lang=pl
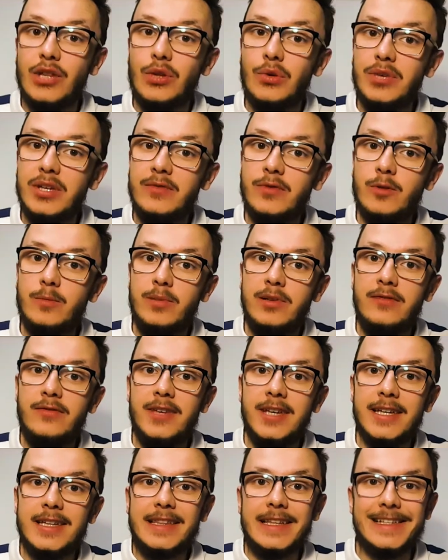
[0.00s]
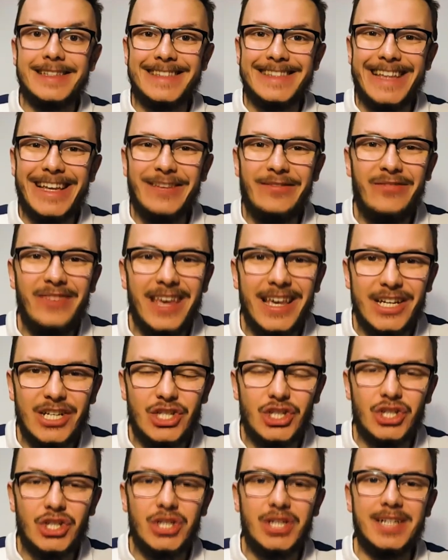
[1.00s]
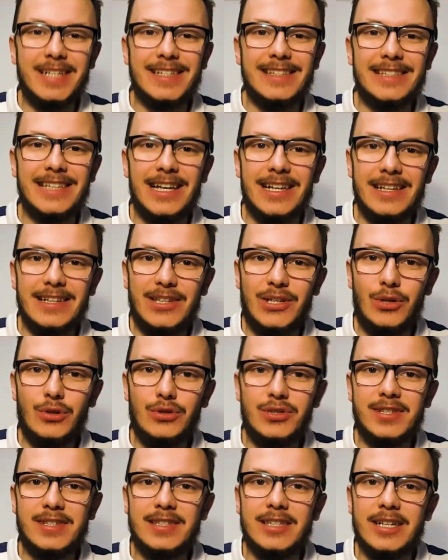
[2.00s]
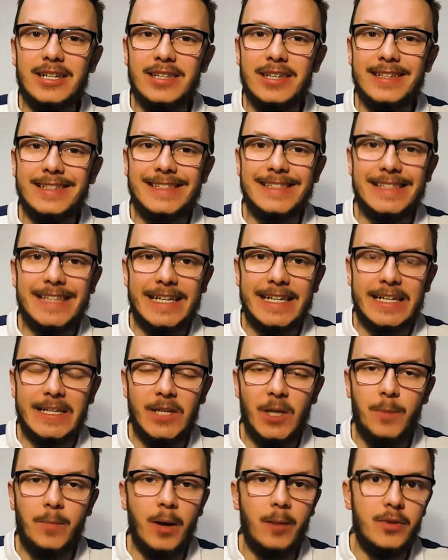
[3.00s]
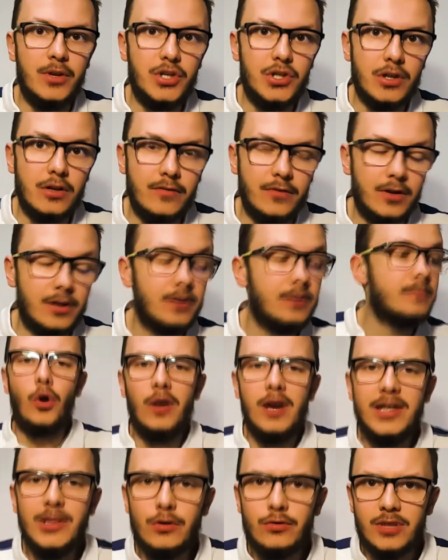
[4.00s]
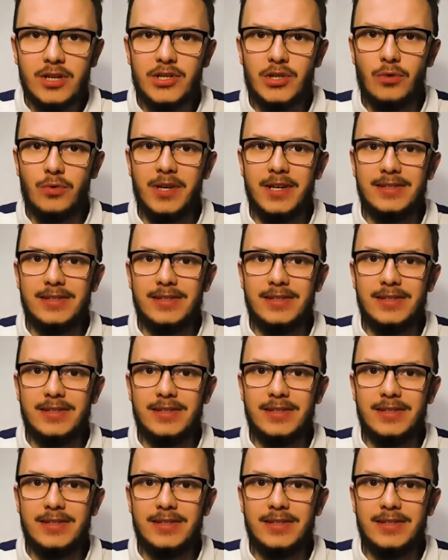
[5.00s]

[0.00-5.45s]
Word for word: To niewątpliwie jedna z największych zalet korzystania z technik pamięciowych. Kolejną rzeczą